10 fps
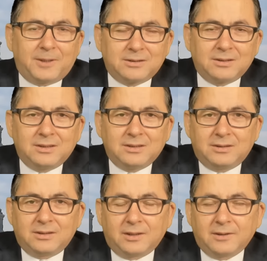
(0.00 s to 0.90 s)
parti
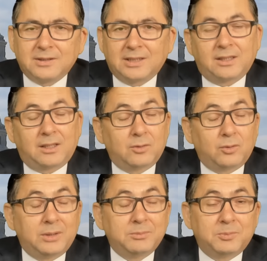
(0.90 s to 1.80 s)
lideri ya da
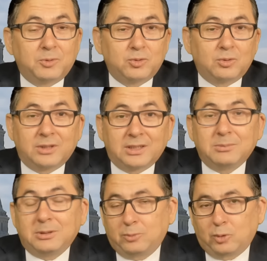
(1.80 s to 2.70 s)
önemli
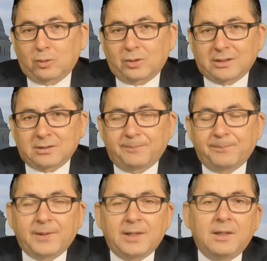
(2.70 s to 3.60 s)
pozisyondaki bir bürokrat,
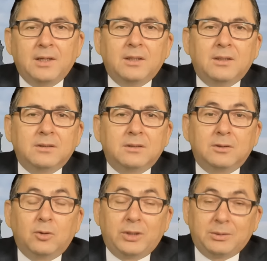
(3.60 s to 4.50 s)
e,
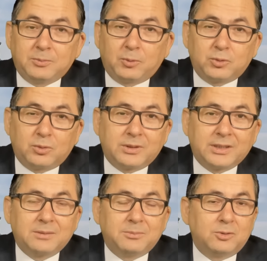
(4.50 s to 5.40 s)
önemli
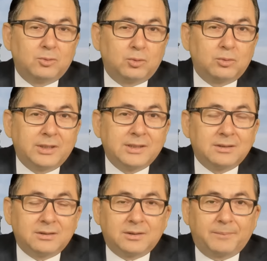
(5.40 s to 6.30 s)
pozisyondaki bir üst düzey
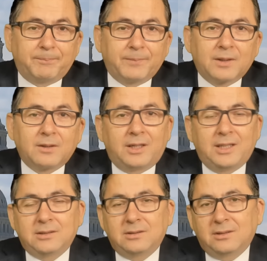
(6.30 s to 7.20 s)
isim
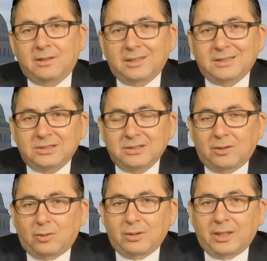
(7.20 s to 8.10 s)
hayatın
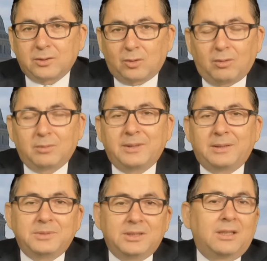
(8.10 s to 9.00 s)
akışına olağan
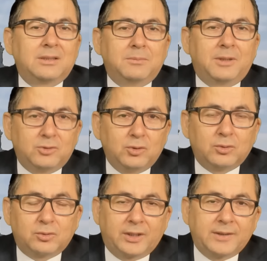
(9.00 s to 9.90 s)
olmayan bir adım
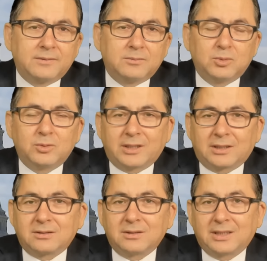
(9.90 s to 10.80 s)
atıyorsa bunun
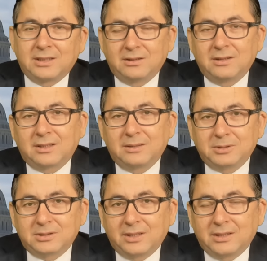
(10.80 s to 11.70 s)
arkasında kesinlikle
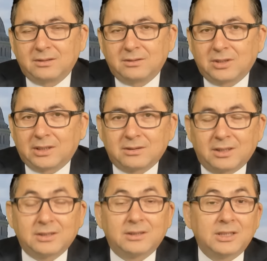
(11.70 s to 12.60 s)
bir tehdit,
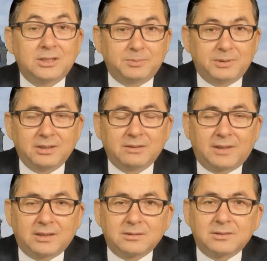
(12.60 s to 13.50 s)
şantaj ya da işbirliği
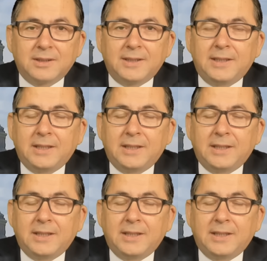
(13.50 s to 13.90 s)
vardır.